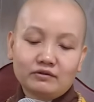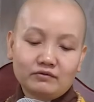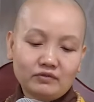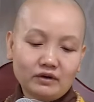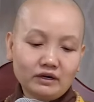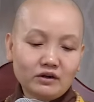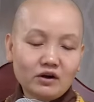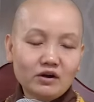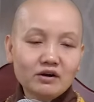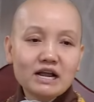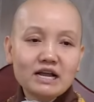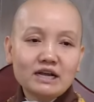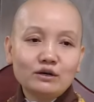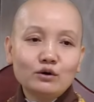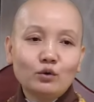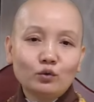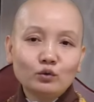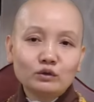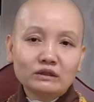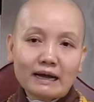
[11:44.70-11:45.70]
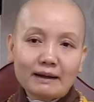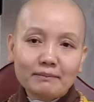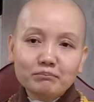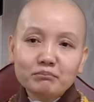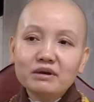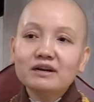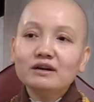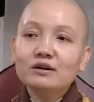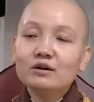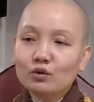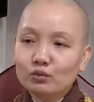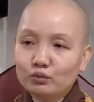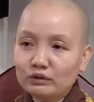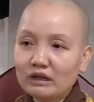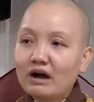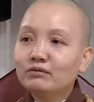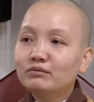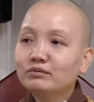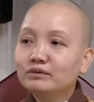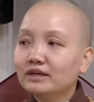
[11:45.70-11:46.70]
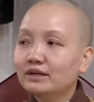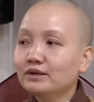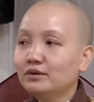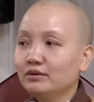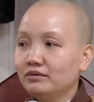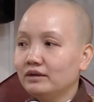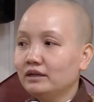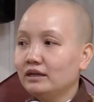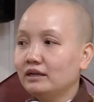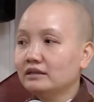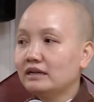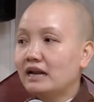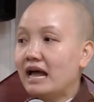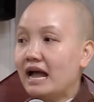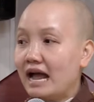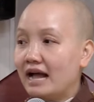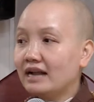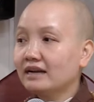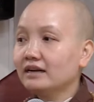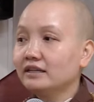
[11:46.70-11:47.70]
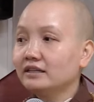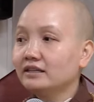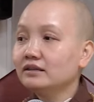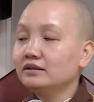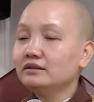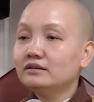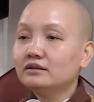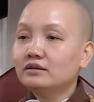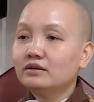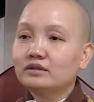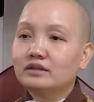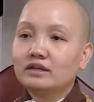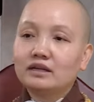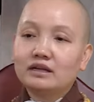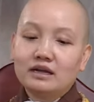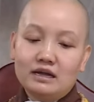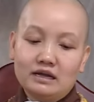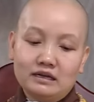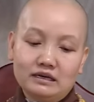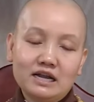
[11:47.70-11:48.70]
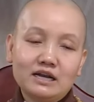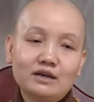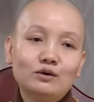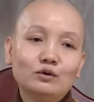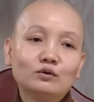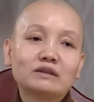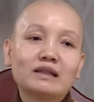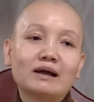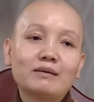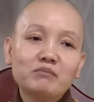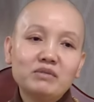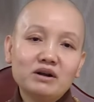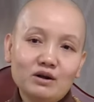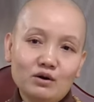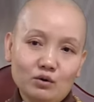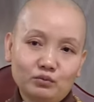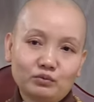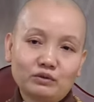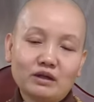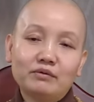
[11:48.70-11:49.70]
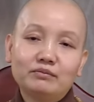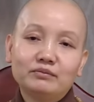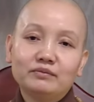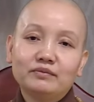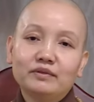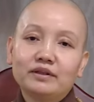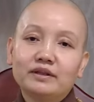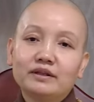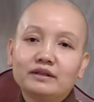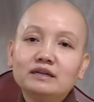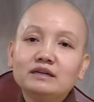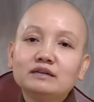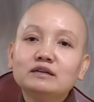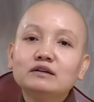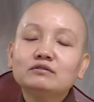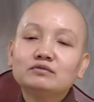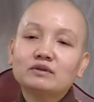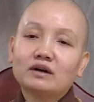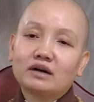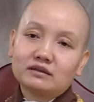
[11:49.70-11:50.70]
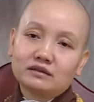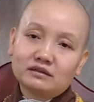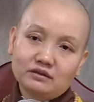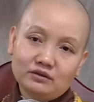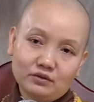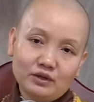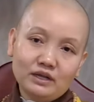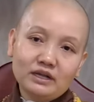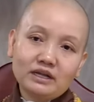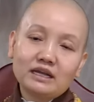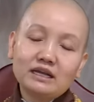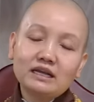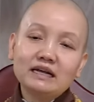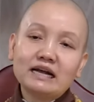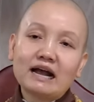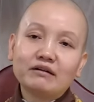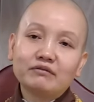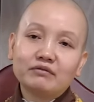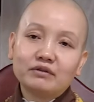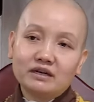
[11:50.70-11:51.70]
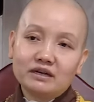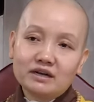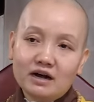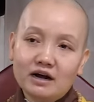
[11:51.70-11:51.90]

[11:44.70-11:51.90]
vẫn có đầy đủ tam minh lục thông. Nghe quý vị, La Hán đã chứng rồi thì đầy đủ tam minh lục thông, nhưng Đức Phật huyền ký các vị